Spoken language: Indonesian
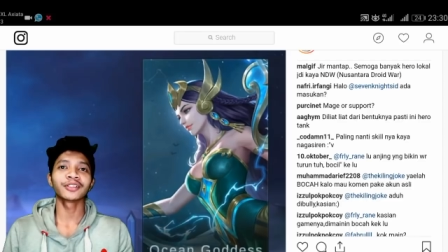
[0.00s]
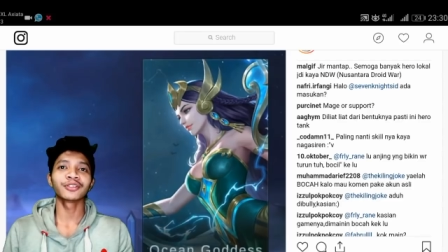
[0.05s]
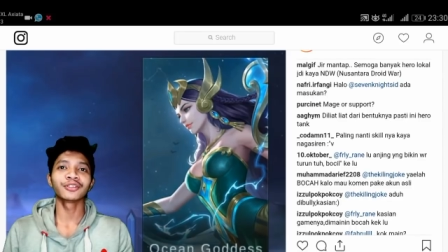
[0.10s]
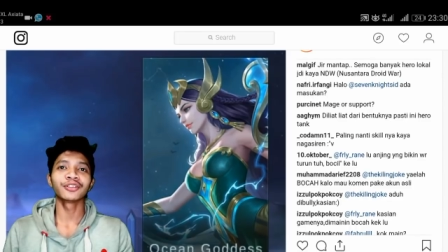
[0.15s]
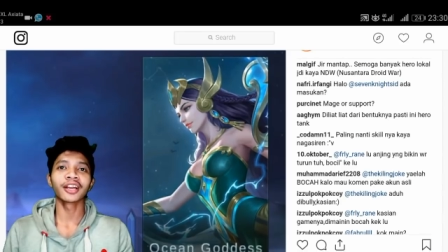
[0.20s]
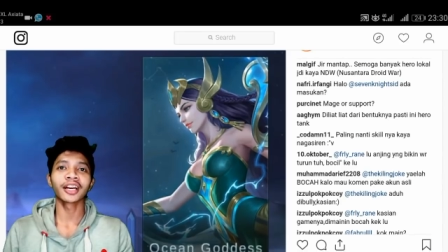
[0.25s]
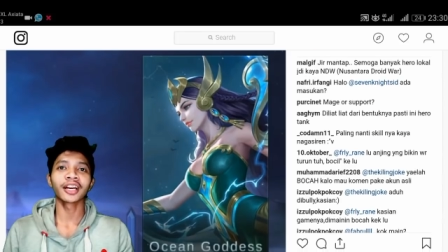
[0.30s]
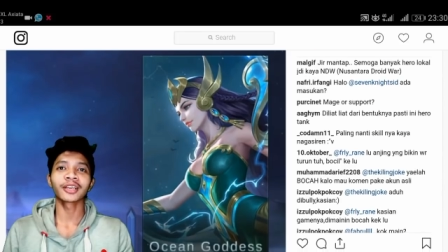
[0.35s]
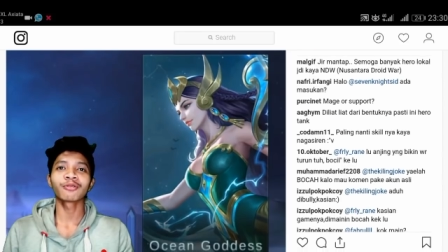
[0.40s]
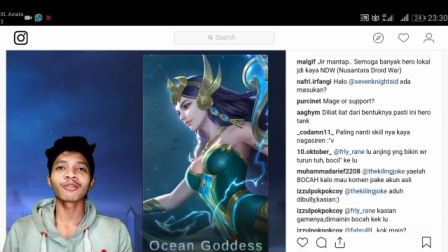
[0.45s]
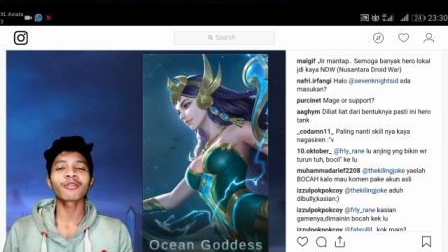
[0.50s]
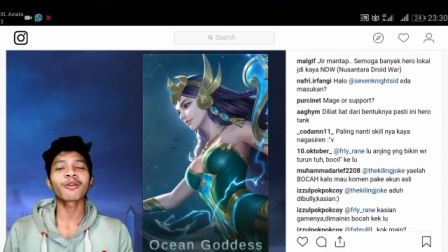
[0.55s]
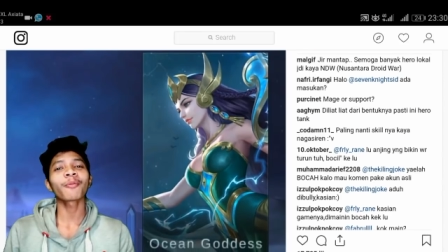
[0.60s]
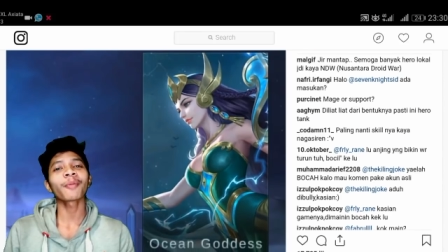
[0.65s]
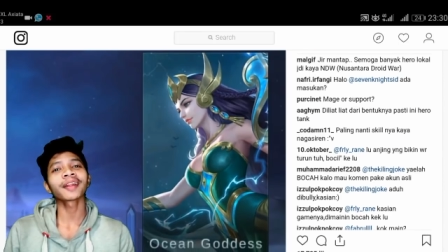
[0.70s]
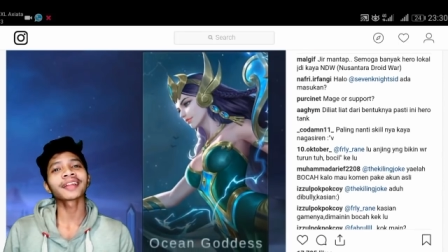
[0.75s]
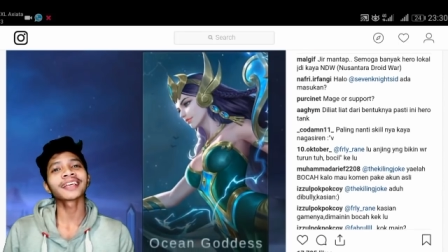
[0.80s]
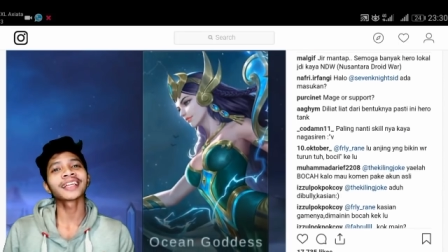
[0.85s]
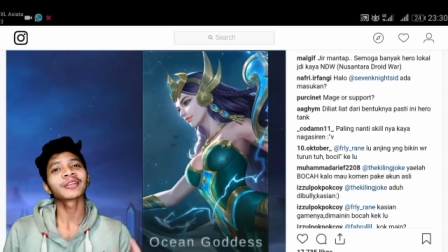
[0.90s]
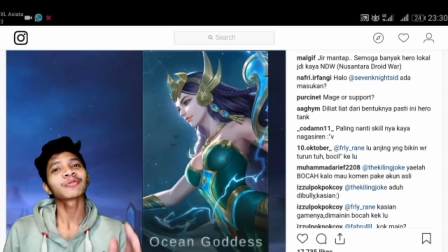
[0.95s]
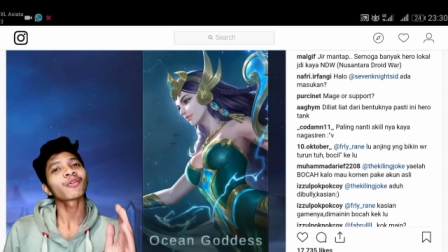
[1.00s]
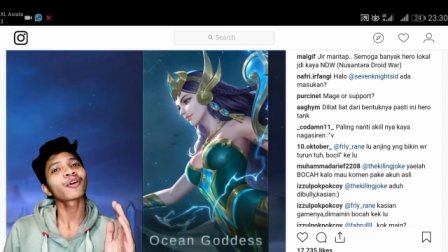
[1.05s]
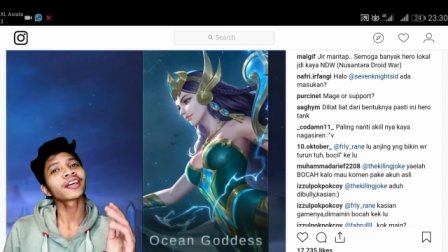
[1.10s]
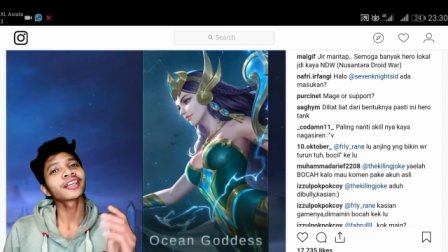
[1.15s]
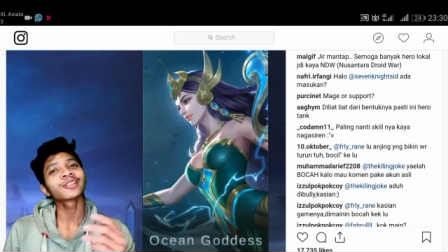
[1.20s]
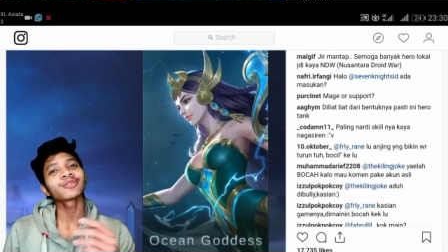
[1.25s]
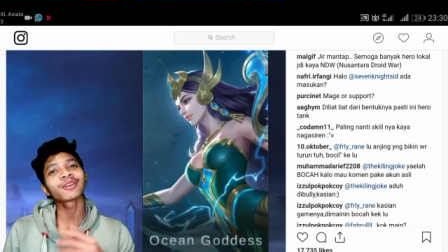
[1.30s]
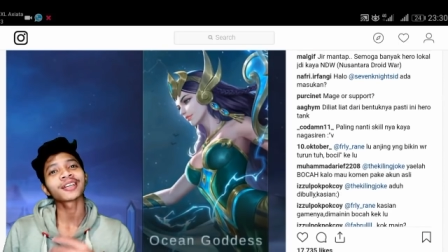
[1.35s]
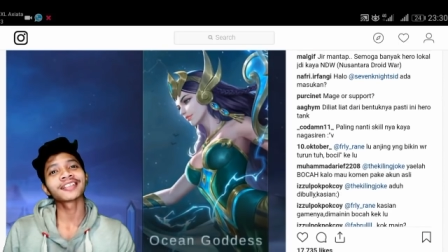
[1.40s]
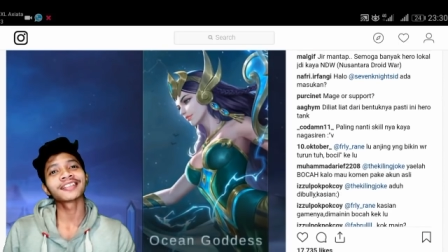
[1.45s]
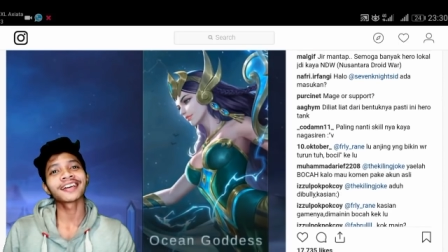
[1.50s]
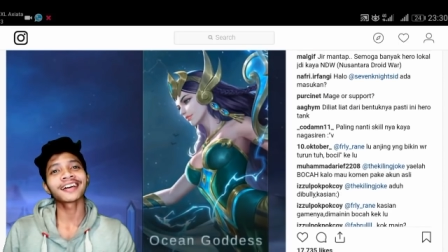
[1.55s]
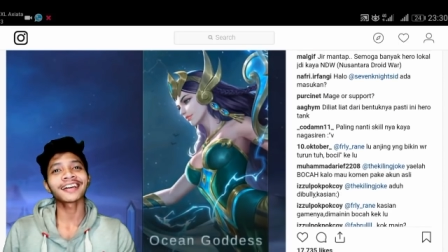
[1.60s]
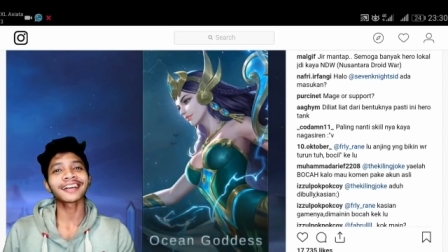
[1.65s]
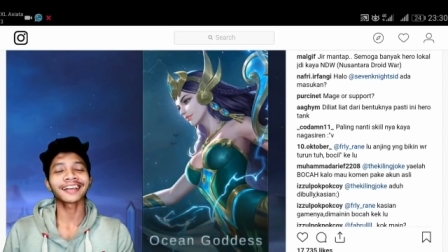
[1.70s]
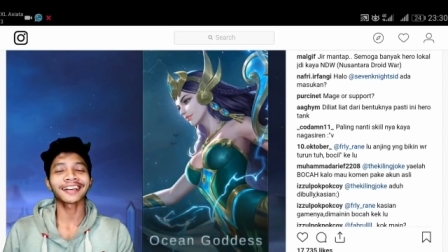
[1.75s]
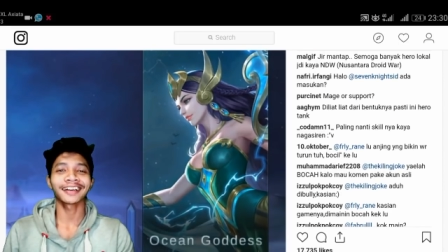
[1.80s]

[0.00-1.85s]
video dari gue. Gue pengen ini itu aja.